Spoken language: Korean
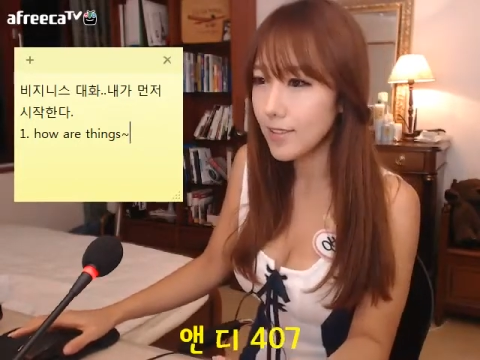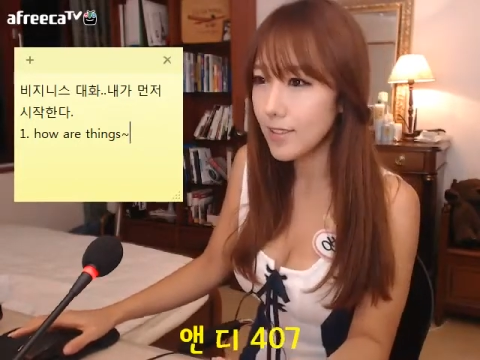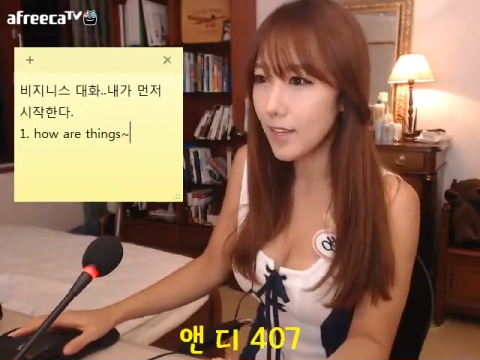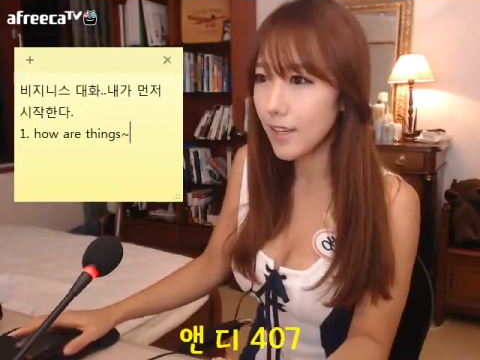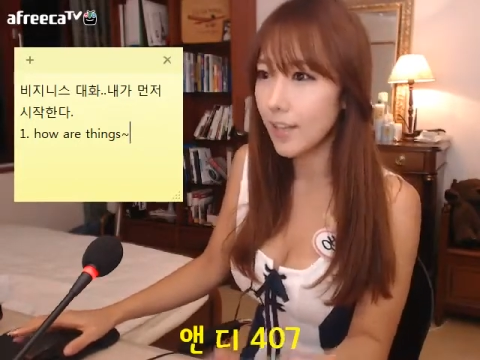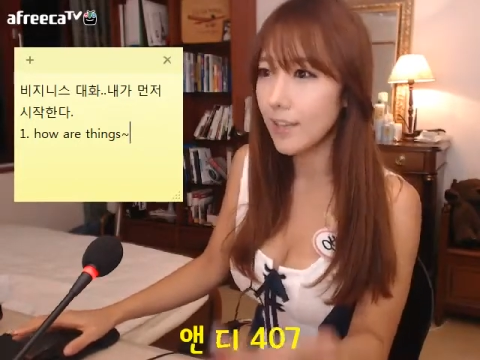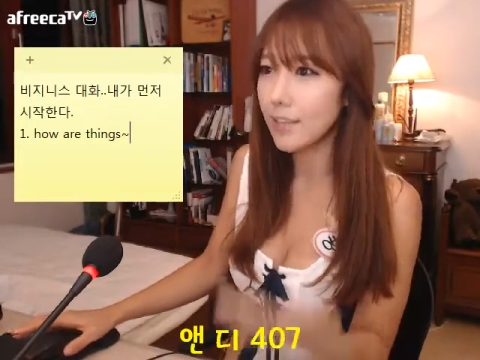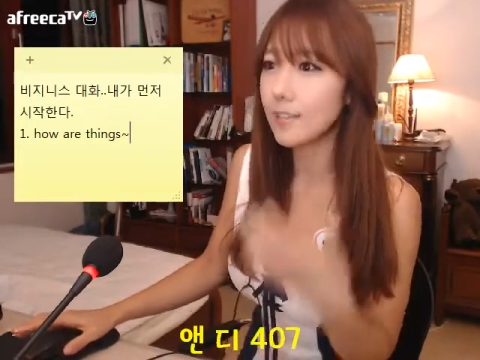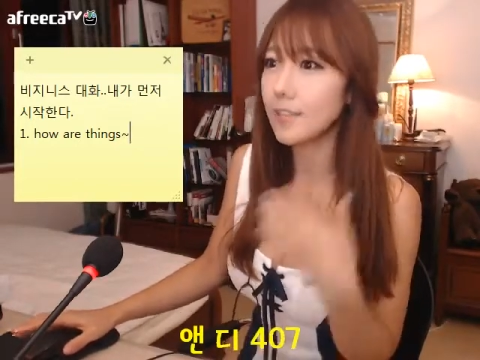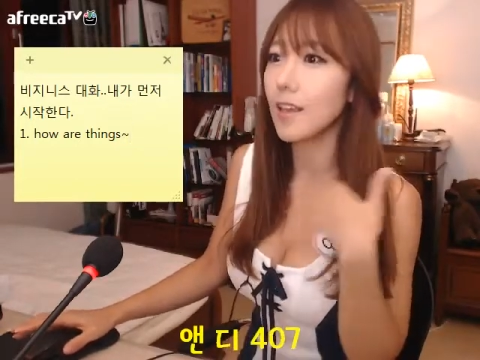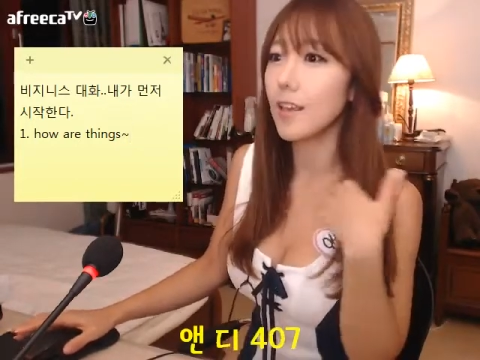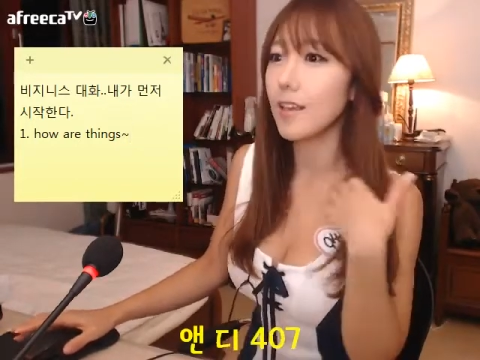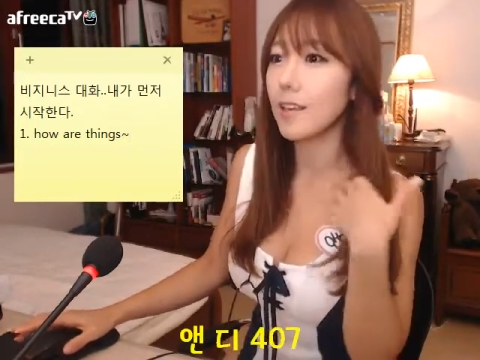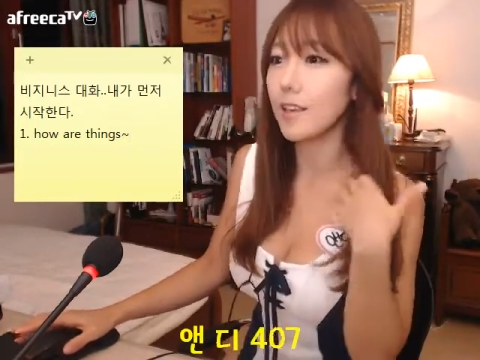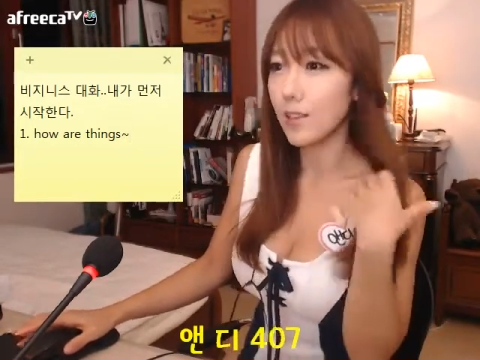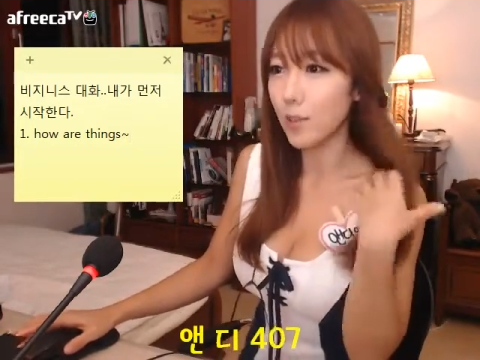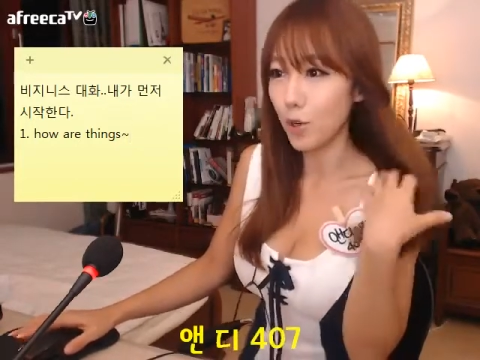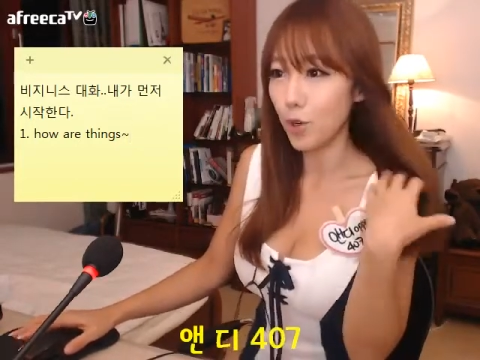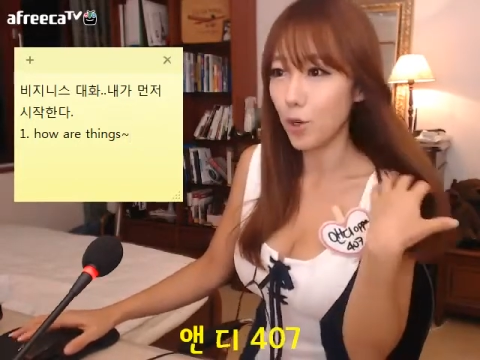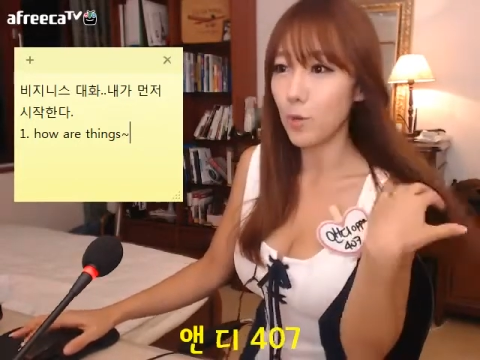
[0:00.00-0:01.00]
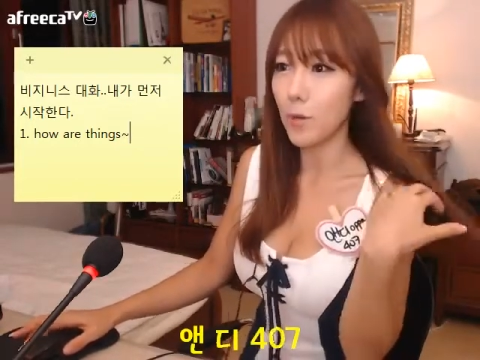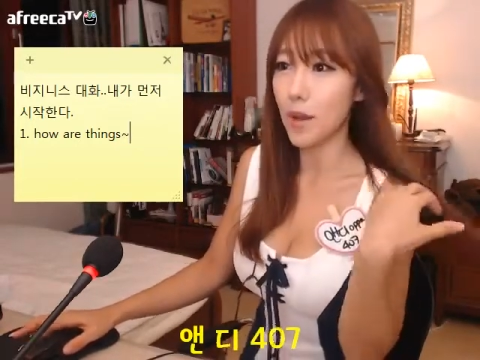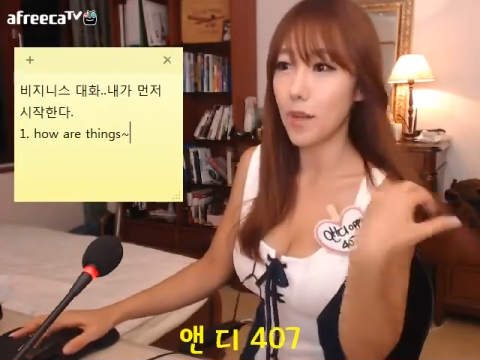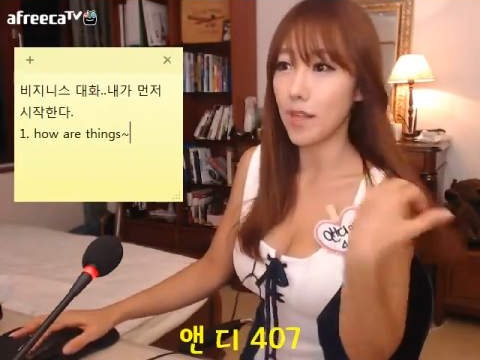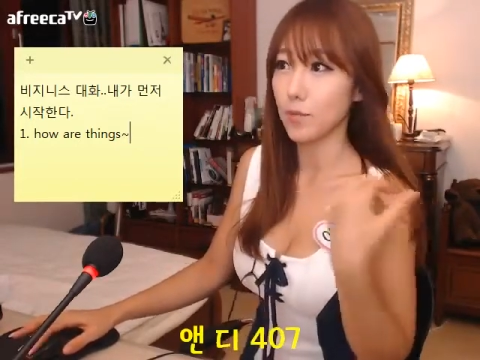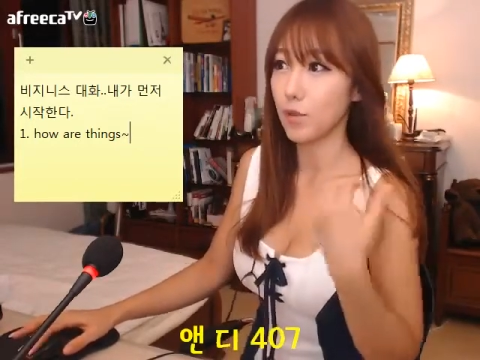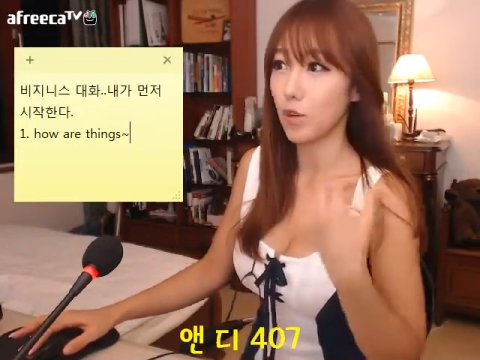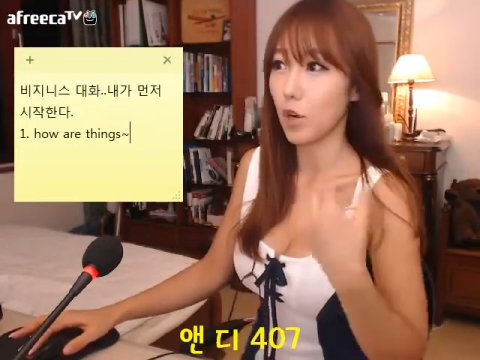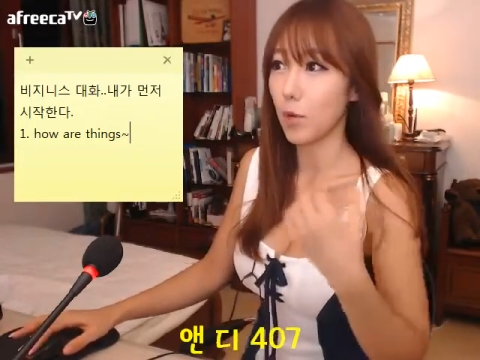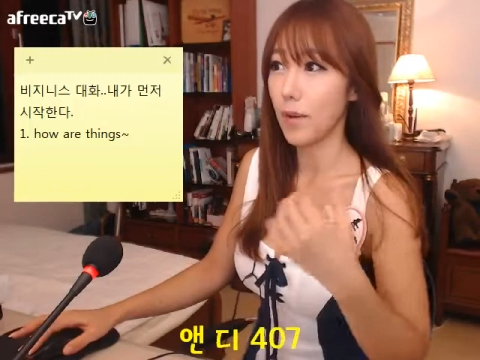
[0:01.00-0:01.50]
시작할 때 이걸로
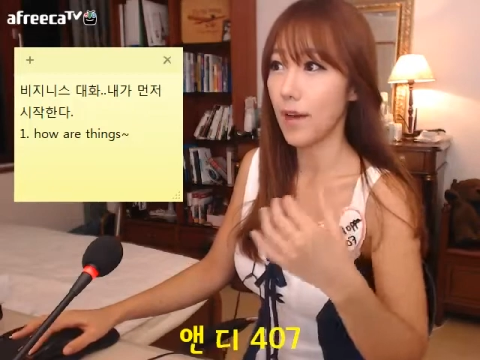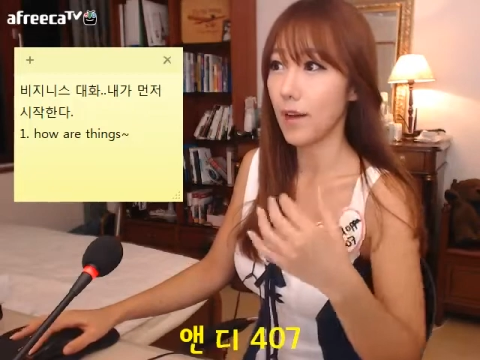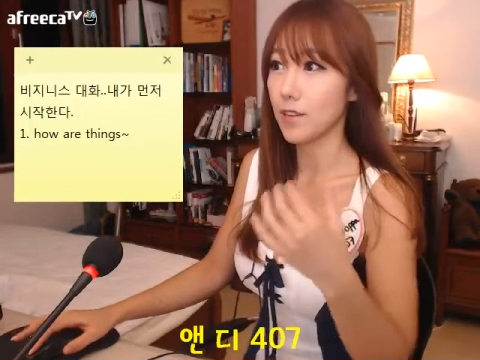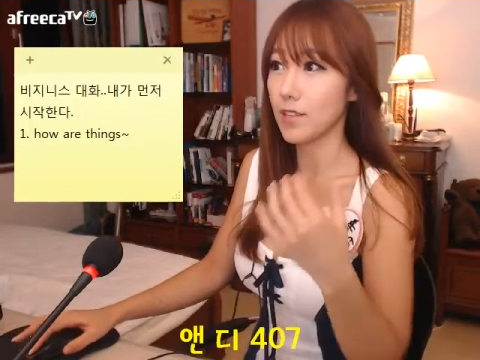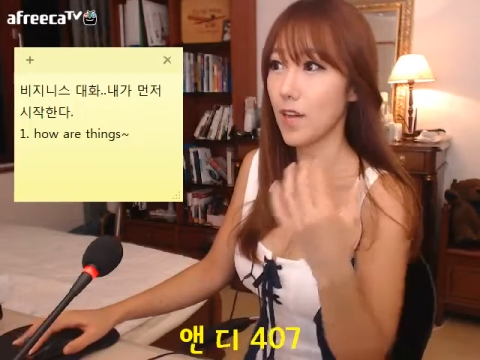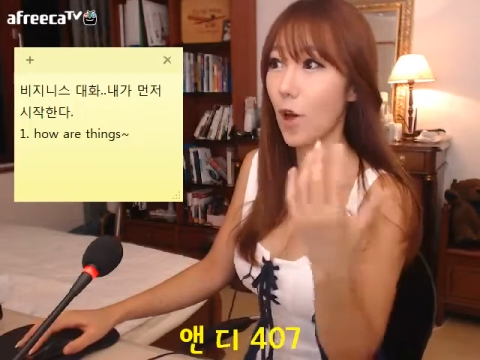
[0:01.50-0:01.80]
많이 물어봐요